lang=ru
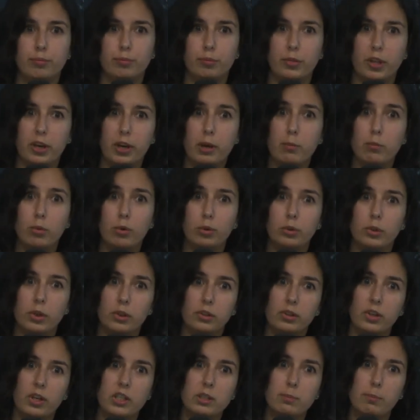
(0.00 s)
требуют
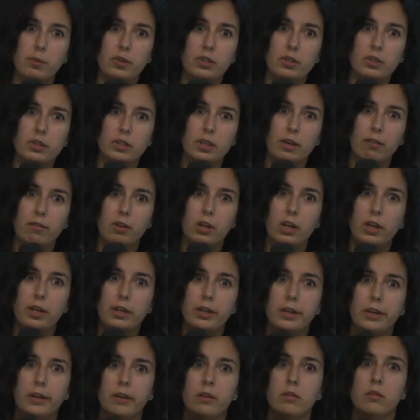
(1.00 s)
от нас
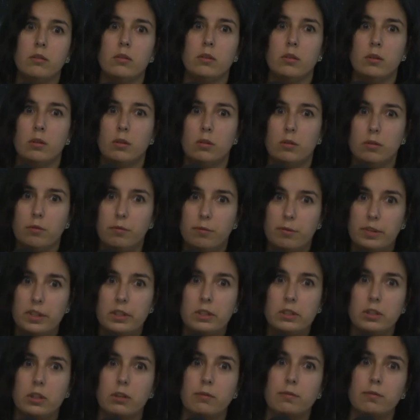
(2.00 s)
предоставления
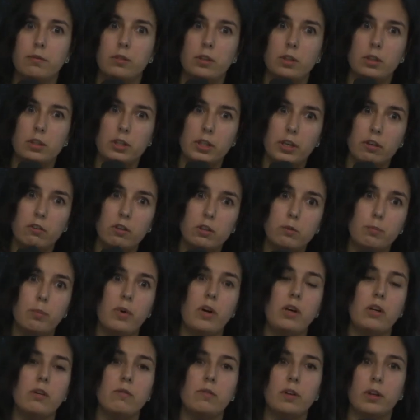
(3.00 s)
фиксов и
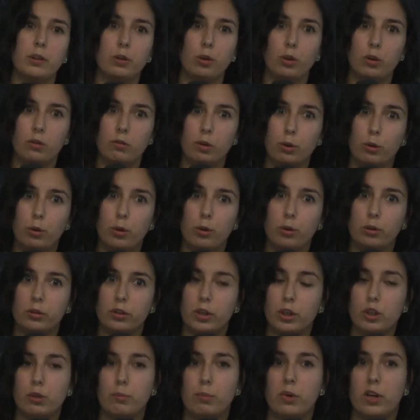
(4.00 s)
сервис-паков, которые выходят к
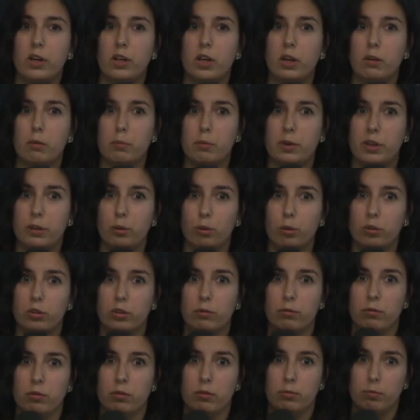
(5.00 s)
нашим программам
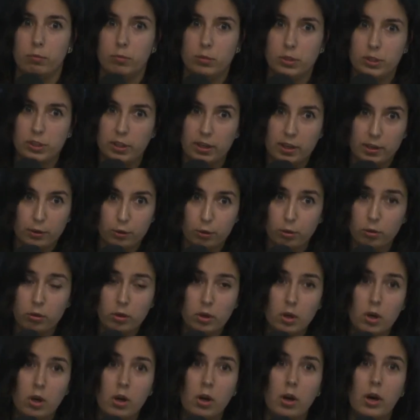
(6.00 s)
продуктам сразу.
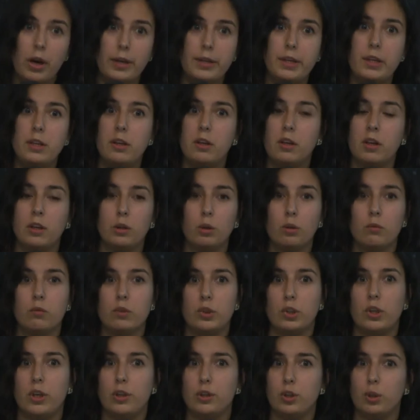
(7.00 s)
Они не готовы
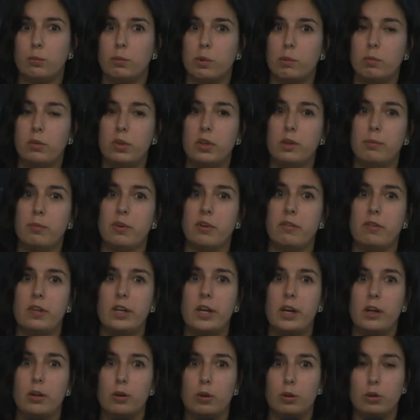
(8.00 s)
ждать, чтобы мы
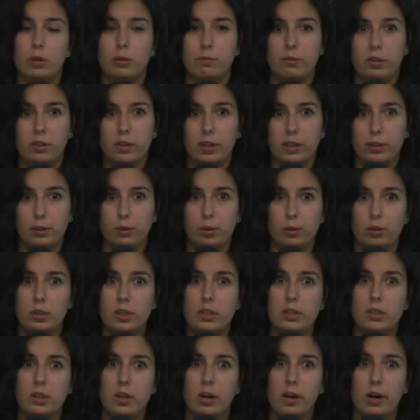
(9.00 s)
проверяли русификацию
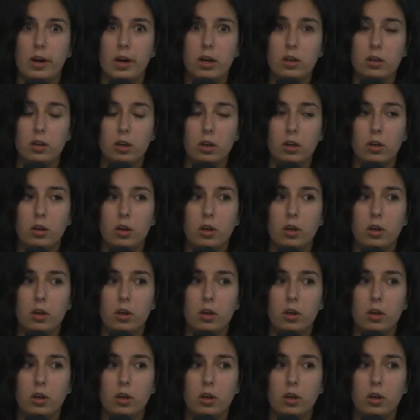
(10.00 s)
здесь локально.